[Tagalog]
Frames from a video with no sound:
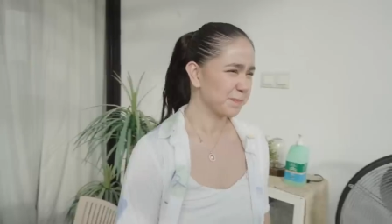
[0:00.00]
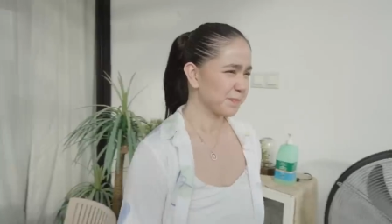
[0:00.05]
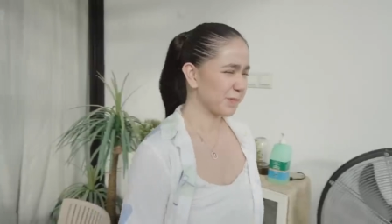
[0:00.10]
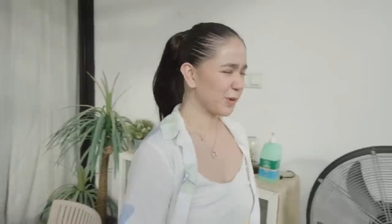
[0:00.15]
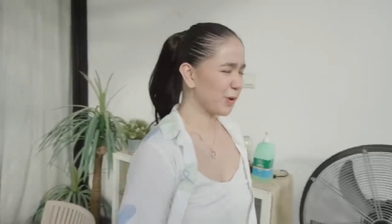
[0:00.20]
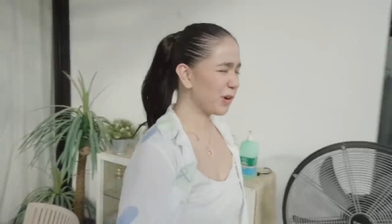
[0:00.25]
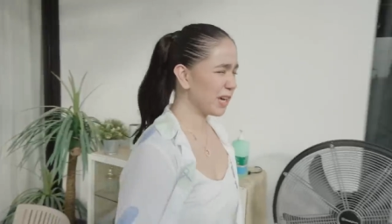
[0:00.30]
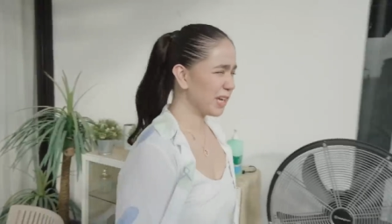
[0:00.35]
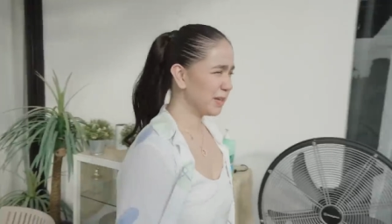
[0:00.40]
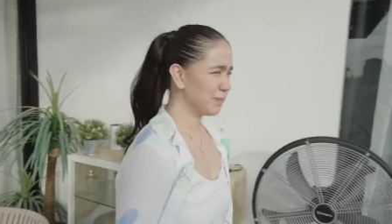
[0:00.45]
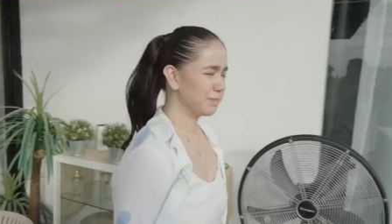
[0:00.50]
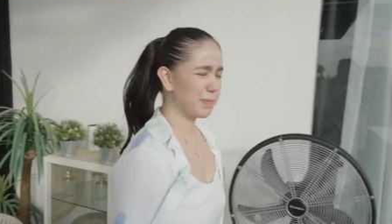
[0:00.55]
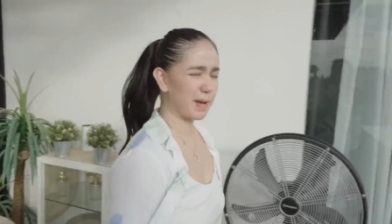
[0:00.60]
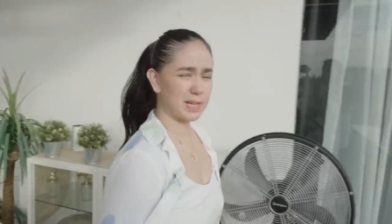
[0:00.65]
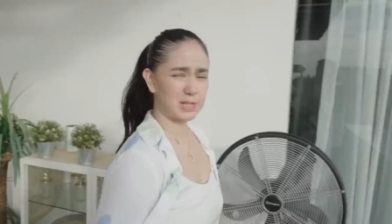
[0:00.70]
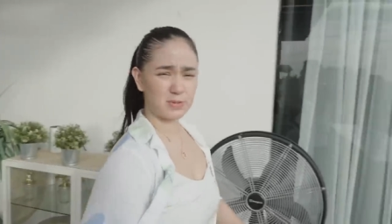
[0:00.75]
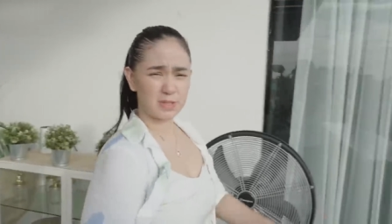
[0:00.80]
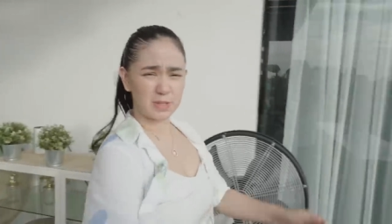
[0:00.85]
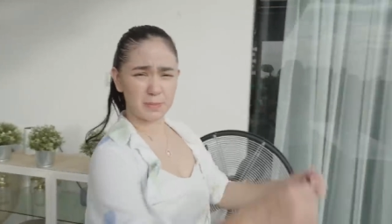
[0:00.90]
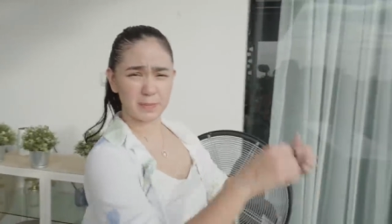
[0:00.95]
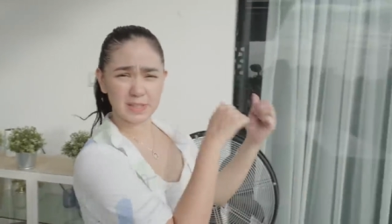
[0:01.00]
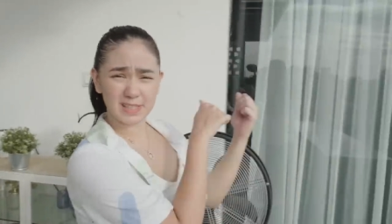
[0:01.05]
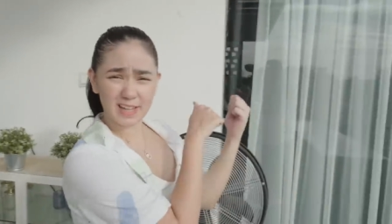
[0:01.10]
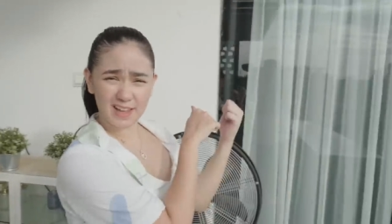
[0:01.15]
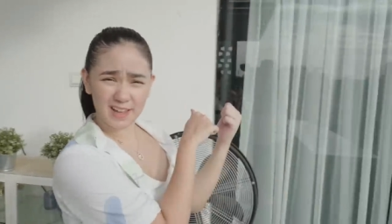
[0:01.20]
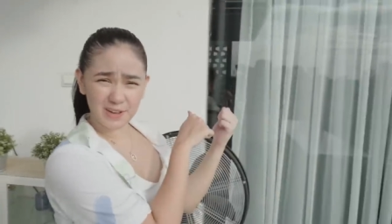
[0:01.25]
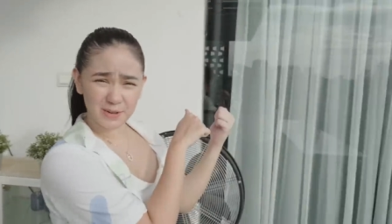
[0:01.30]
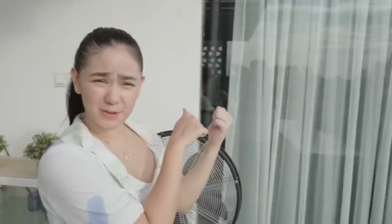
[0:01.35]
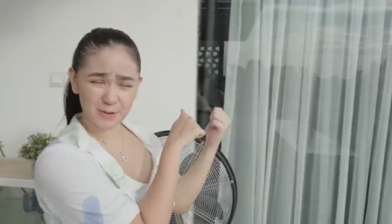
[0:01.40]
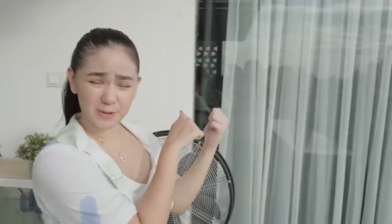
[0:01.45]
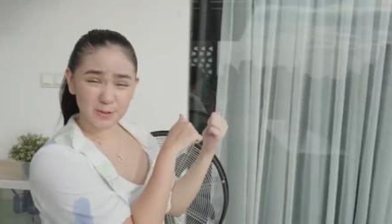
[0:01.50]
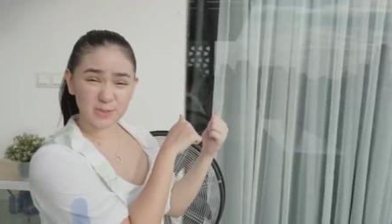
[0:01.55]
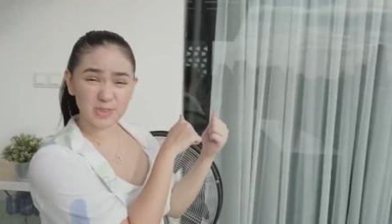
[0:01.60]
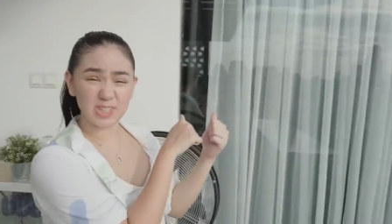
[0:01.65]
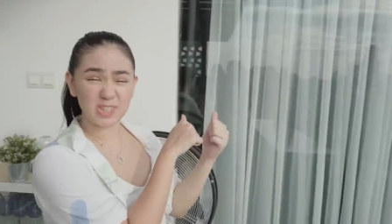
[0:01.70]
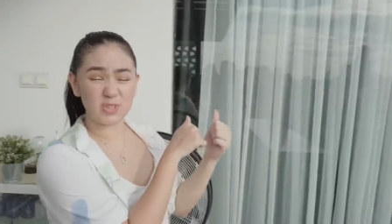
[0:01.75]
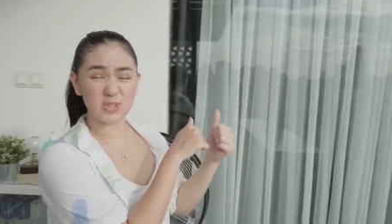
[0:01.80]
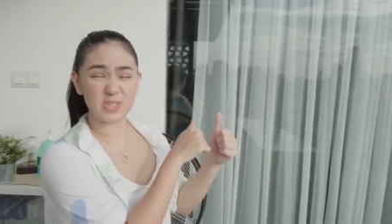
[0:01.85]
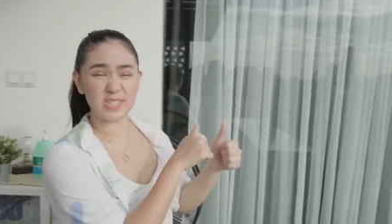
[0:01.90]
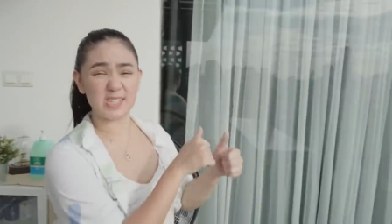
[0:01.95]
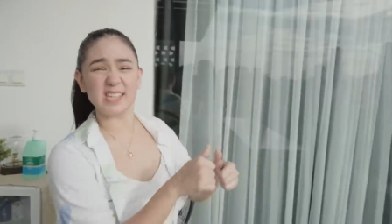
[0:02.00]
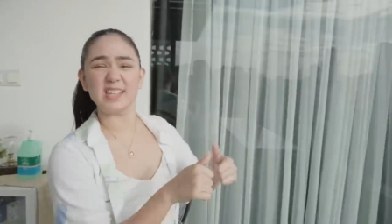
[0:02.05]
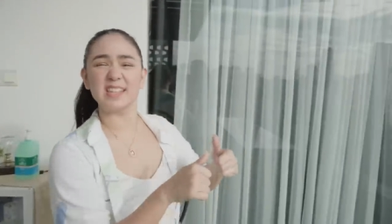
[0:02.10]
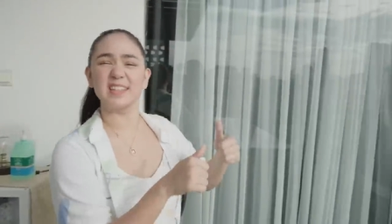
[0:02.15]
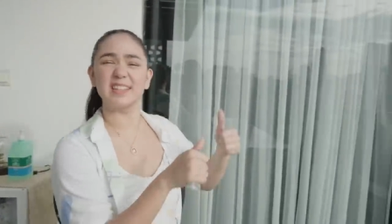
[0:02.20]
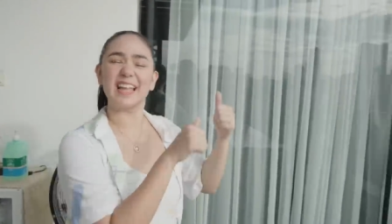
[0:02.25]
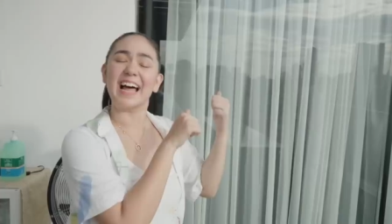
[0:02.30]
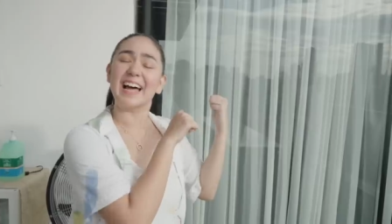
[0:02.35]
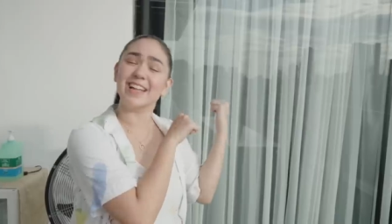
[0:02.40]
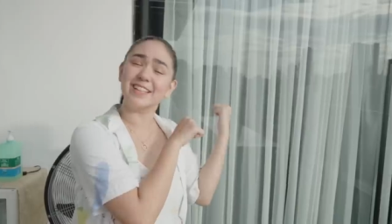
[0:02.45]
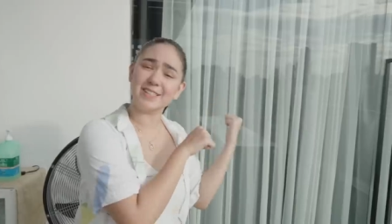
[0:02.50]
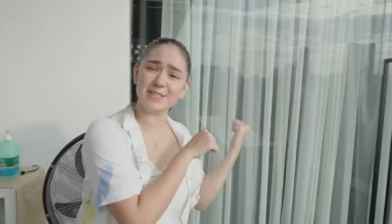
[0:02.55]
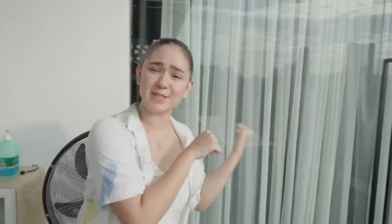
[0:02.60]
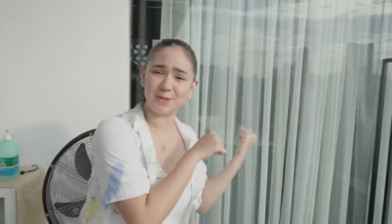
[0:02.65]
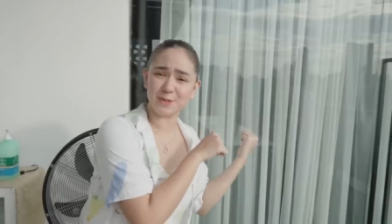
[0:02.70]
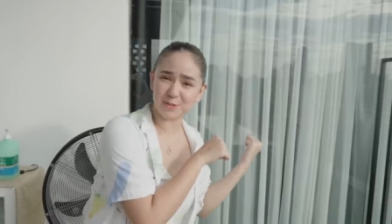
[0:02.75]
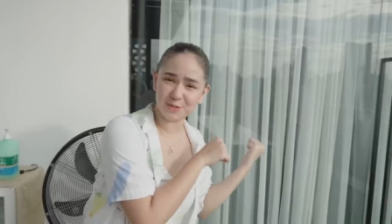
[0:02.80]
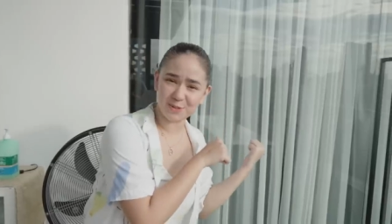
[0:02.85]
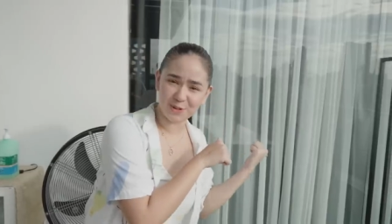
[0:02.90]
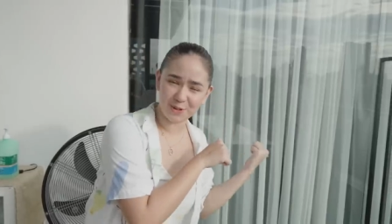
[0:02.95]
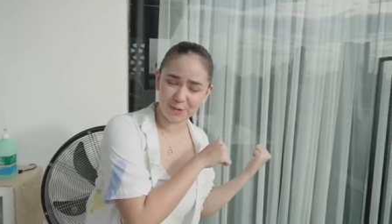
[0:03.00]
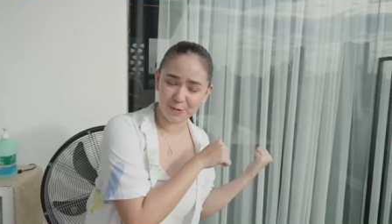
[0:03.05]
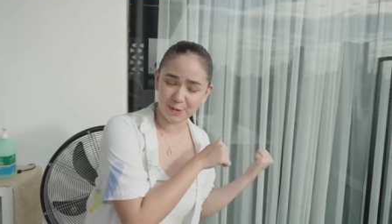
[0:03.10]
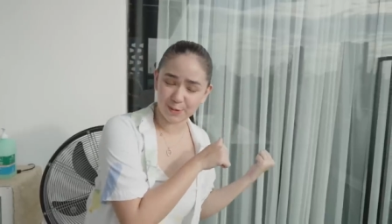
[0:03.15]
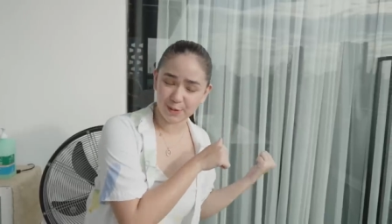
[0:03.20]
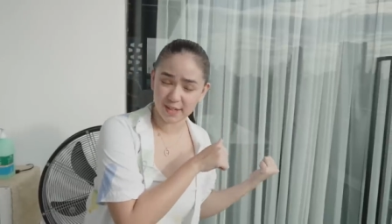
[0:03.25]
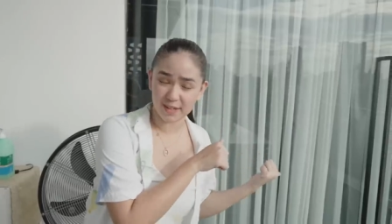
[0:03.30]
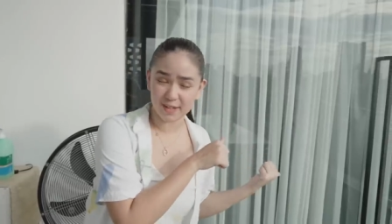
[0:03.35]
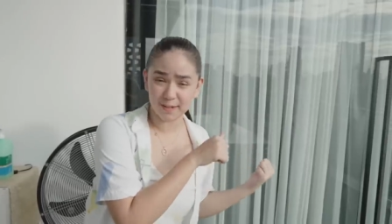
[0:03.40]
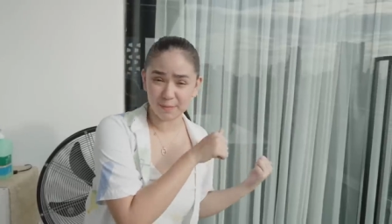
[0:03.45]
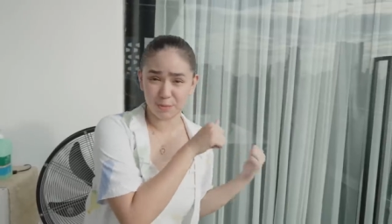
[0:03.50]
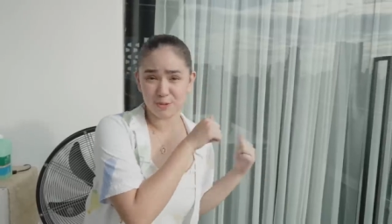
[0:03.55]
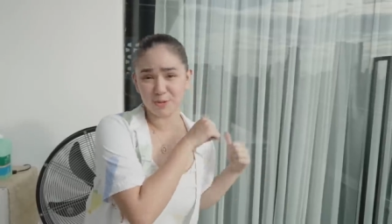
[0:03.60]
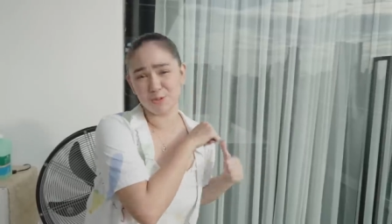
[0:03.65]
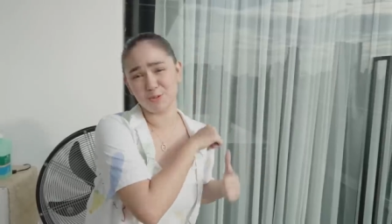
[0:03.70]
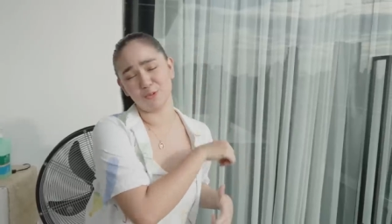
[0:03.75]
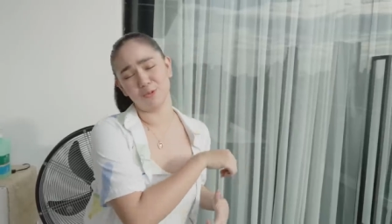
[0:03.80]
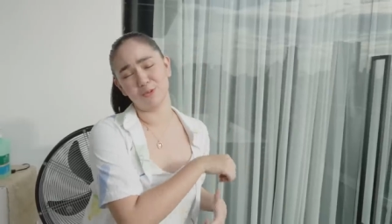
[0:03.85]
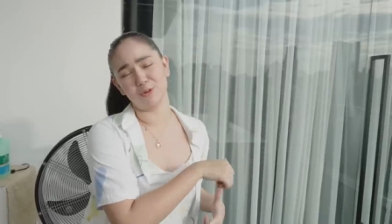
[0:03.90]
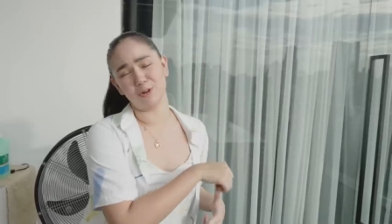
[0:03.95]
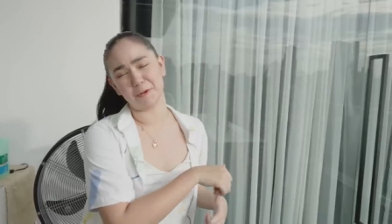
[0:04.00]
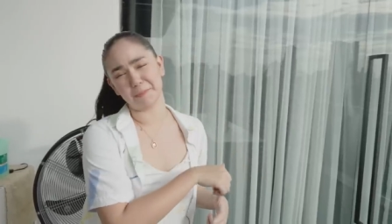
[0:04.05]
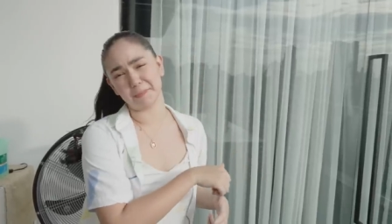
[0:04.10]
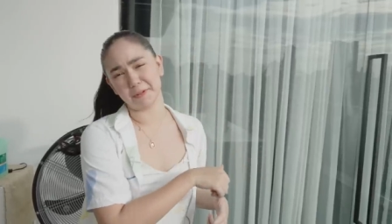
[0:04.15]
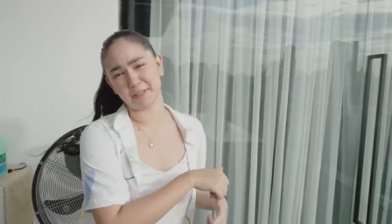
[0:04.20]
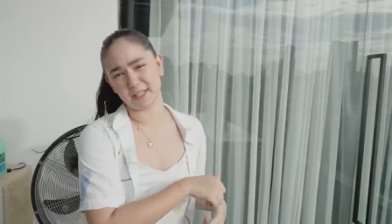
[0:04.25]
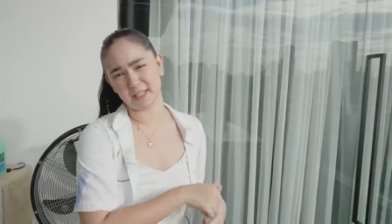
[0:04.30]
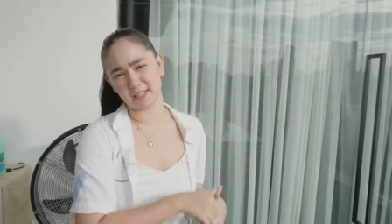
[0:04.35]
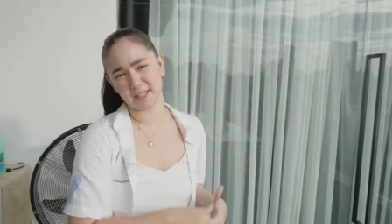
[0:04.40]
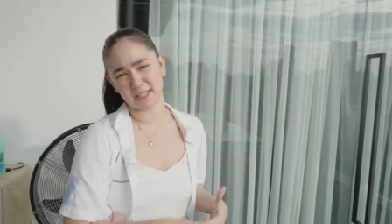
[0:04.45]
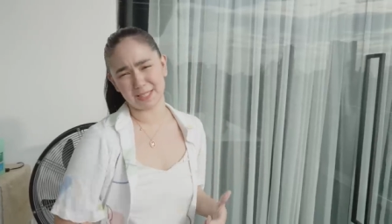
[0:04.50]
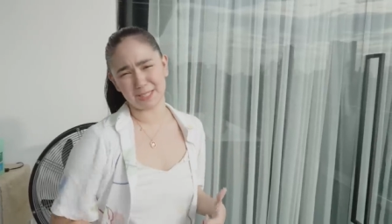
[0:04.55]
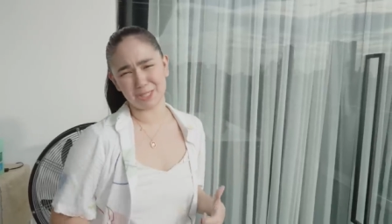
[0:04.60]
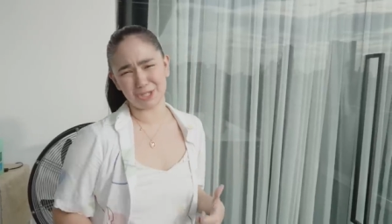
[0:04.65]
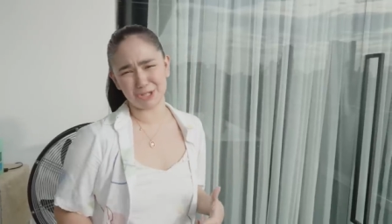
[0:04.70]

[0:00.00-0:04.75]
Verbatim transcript: Okay, pasok naman tayo dito sa dance studio ng bunso kong kapatid na si